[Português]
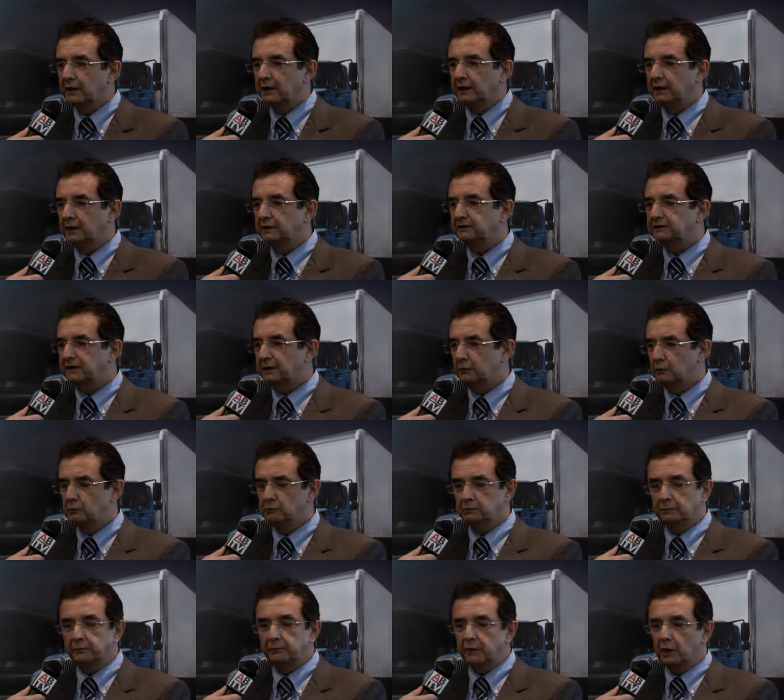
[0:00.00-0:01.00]

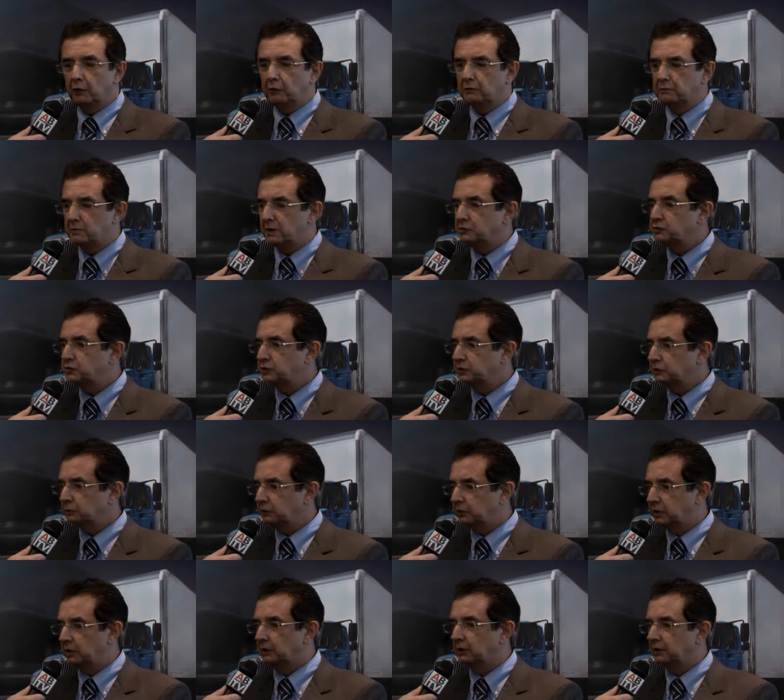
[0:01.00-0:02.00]
Então, eu
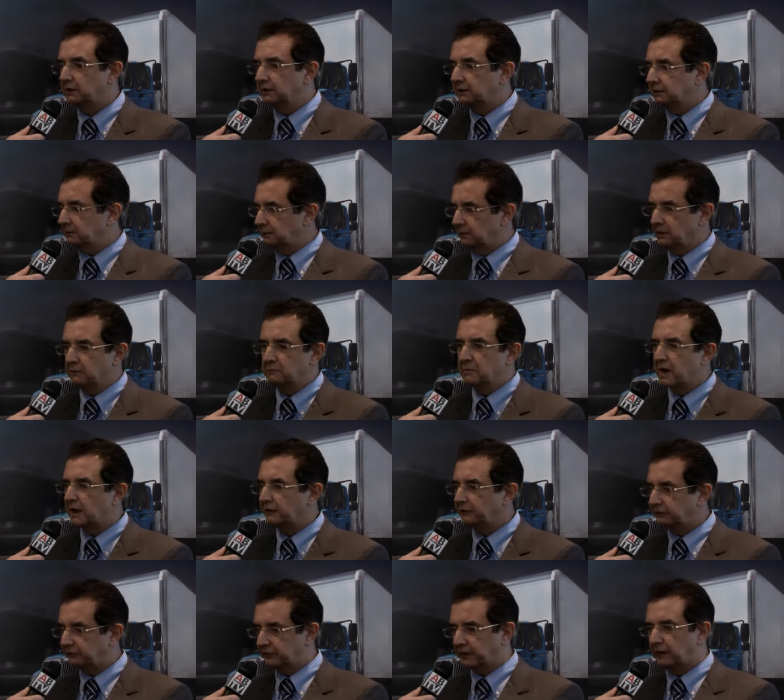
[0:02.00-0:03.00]
imagino que em
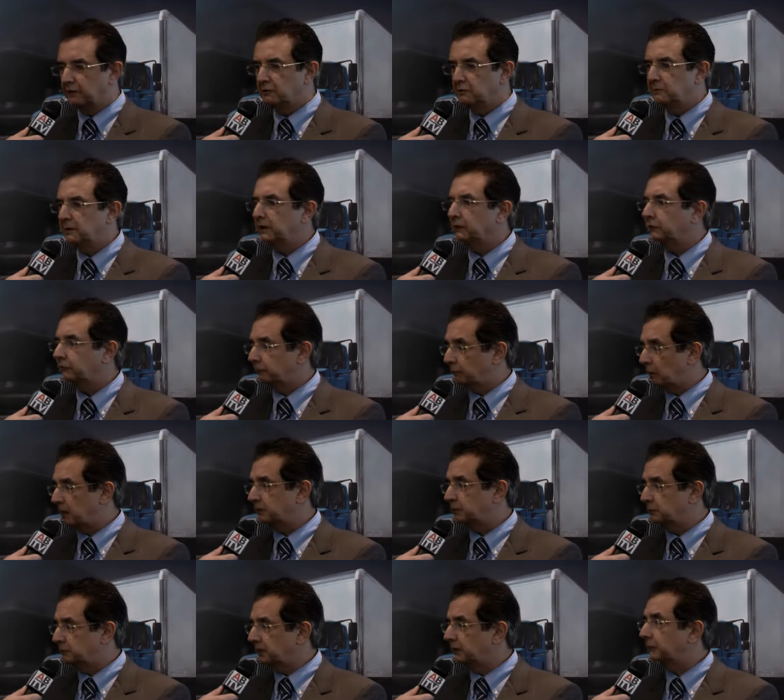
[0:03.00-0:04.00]
mais três meses,
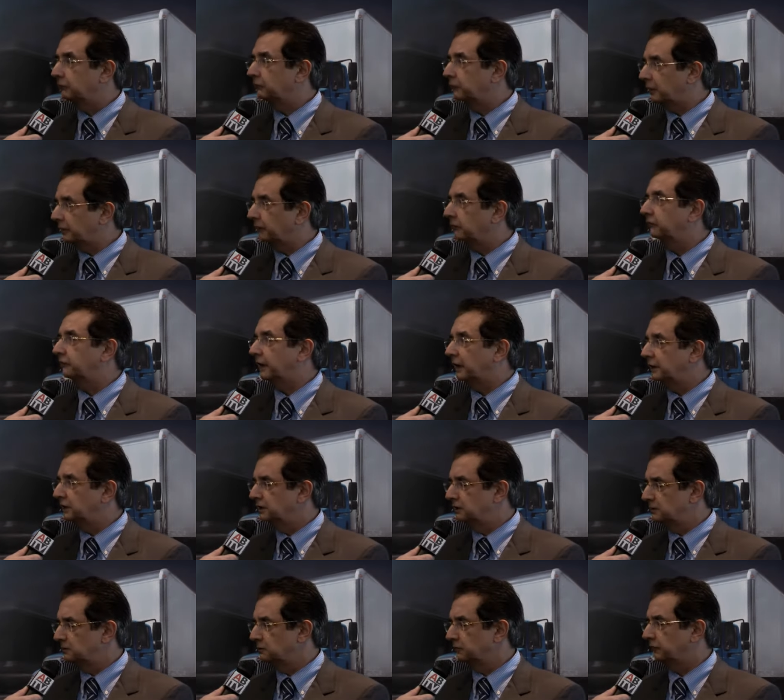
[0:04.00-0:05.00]
quatro meses, nós
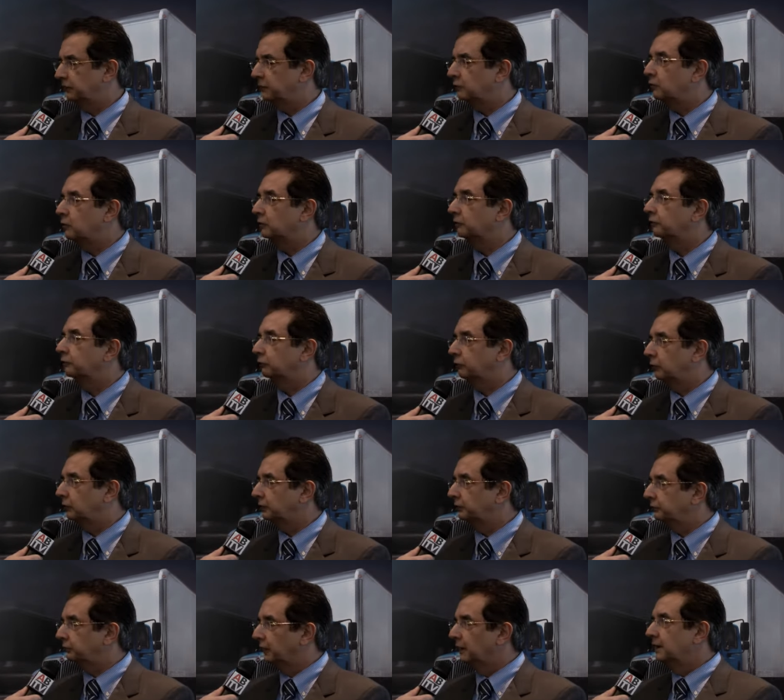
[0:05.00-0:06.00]
estaríamos em
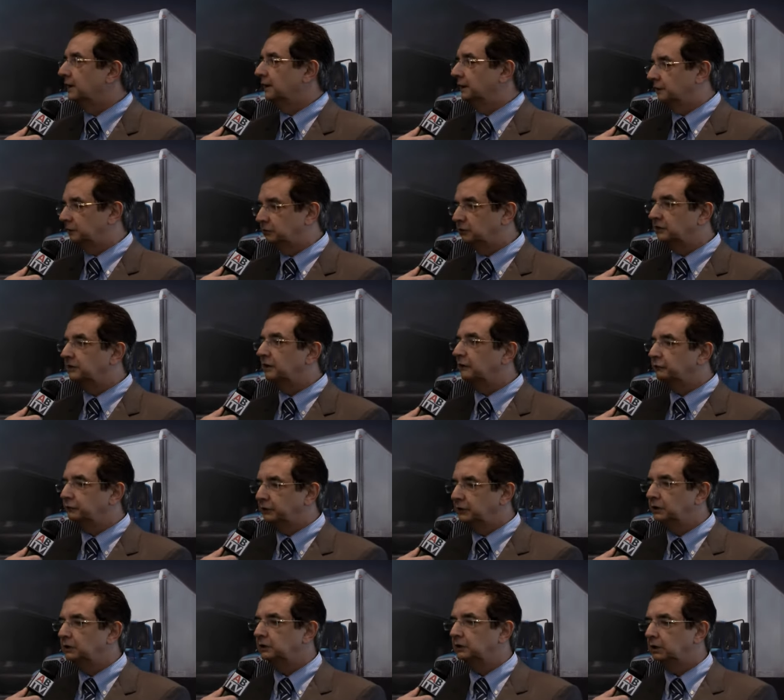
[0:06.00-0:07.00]
condições de
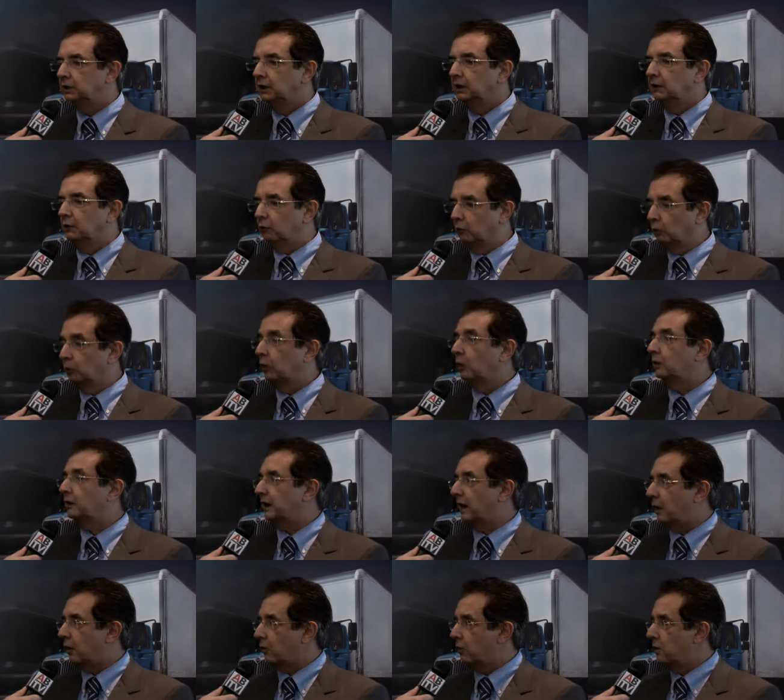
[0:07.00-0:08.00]
definir o
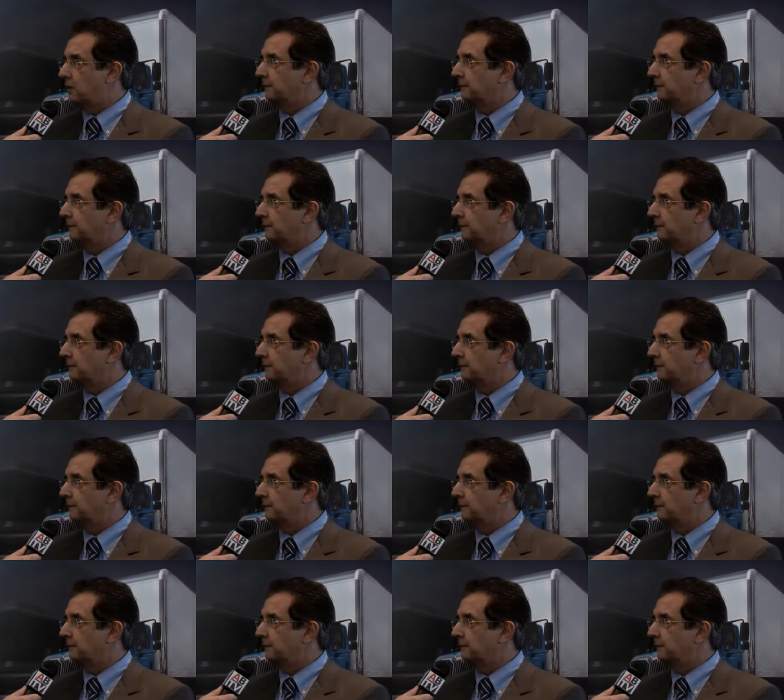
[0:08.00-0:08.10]
local